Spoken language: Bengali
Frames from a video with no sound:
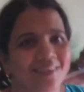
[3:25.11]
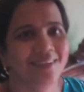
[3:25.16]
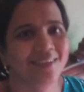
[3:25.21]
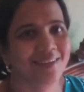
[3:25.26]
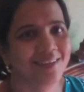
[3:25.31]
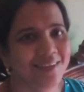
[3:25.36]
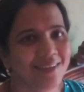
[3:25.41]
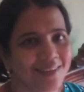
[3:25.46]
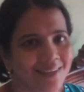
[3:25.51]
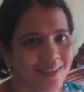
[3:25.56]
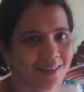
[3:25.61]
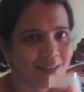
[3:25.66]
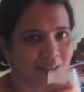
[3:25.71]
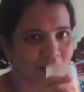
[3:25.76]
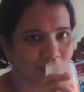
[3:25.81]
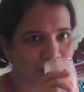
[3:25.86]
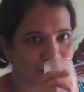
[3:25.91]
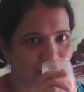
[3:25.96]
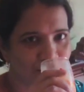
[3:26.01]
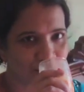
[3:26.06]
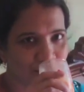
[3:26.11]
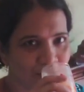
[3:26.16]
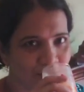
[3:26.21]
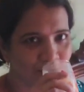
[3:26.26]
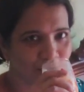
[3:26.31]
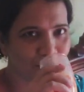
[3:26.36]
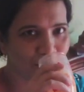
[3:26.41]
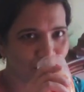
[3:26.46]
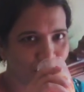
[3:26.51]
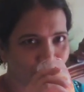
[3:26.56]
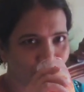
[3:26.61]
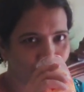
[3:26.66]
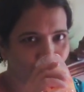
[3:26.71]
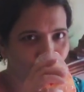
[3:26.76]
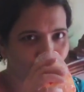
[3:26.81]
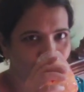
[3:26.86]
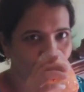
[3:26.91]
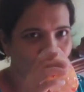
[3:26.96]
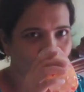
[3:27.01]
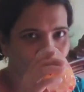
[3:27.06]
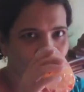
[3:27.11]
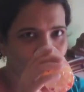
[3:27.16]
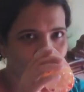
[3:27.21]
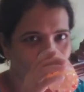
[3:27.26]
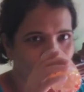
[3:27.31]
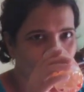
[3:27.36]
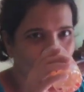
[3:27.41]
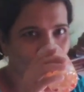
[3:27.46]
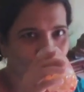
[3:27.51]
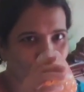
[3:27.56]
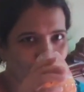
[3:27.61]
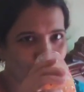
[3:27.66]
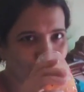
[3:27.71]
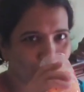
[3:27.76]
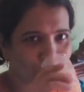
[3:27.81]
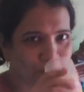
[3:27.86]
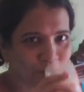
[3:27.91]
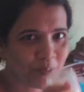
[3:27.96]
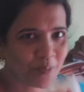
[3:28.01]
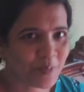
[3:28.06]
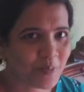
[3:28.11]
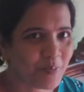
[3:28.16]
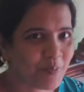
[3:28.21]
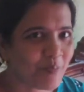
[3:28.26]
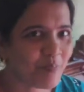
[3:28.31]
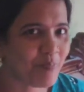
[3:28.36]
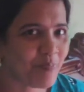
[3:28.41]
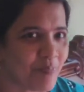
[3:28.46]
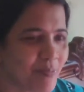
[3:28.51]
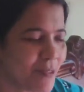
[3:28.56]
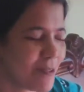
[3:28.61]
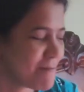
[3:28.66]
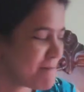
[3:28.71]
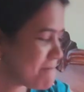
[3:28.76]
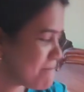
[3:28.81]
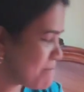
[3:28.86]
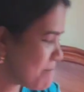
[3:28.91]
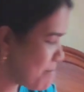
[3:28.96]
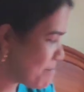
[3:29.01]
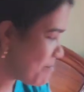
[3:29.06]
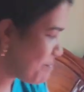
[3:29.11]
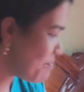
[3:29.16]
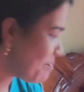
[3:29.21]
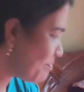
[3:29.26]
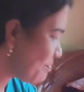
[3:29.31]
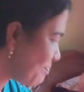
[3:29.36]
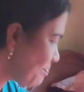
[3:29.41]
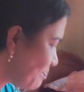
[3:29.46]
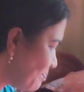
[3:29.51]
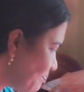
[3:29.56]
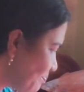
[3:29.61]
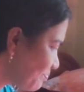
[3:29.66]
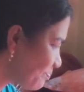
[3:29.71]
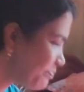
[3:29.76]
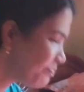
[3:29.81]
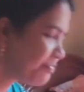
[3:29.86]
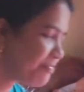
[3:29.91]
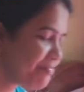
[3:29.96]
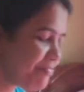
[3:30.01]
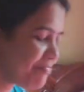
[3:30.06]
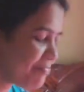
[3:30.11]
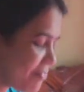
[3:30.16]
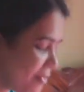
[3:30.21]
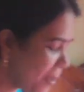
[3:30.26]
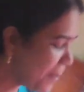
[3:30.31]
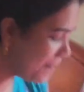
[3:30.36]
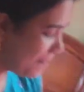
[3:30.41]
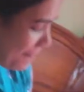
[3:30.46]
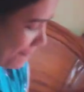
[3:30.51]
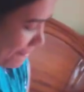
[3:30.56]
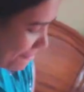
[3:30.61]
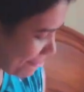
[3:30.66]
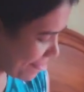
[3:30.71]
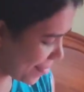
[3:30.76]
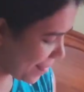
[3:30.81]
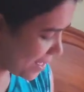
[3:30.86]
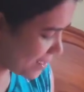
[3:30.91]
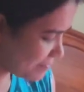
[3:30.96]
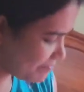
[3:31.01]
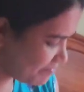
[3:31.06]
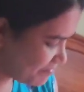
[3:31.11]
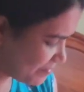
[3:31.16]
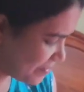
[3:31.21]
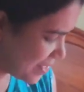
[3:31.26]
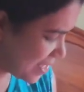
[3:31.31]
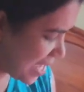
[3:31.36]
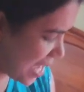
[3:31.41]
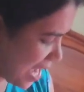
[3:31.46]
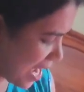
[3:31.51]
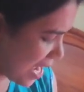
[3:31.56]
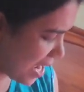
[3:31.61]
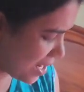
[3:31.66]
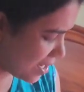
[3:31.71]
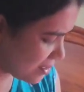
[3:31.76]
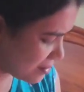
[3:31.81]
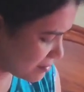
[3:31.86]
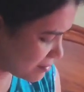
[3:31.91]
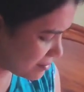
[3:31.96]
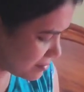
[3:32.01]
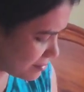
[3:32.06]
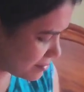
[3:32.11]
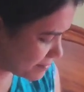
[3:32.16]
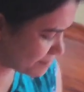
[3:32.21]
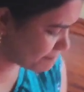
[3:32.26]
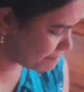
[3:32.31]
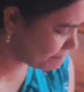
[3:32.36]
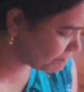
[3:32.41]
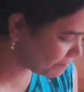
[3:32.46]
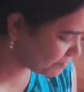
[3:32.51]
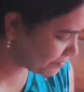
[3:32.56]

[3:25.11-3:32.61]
যে যা মানে দেখতে খারাপ লাগে সেটা নিয়ে তো কোনো অসুবিধা নেই আমার যেটা ভালো লাগে আমি সেটা করব না হ্যাঁ